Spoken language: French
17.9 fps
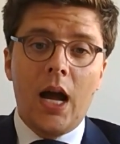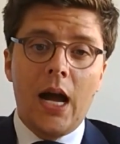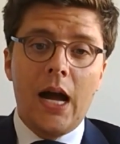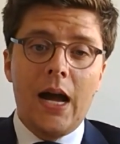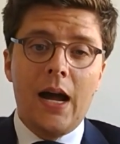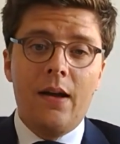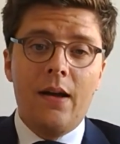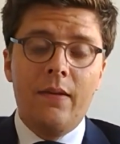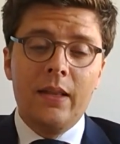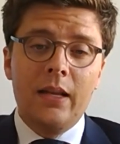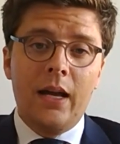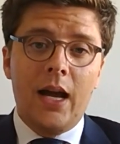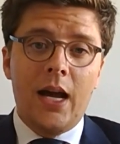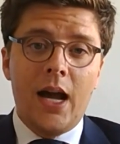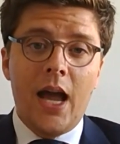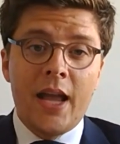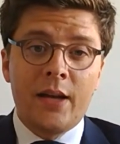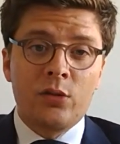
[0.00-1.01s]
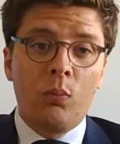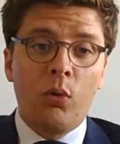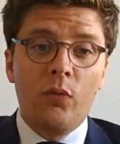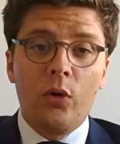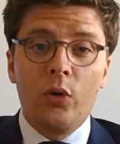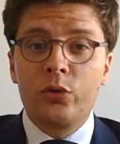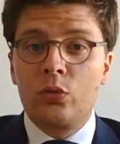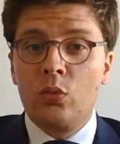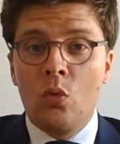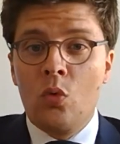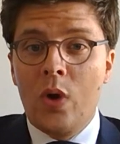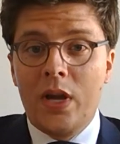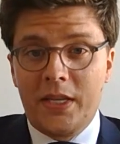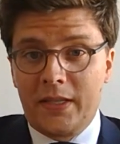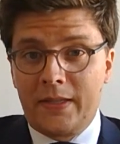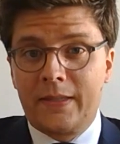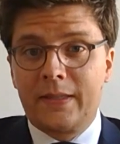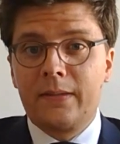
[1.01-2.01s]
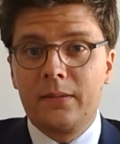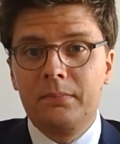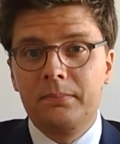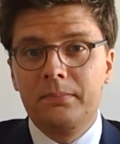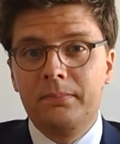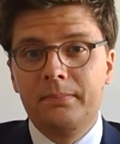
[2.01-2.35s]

à Aix-en-Provence ou à Nice.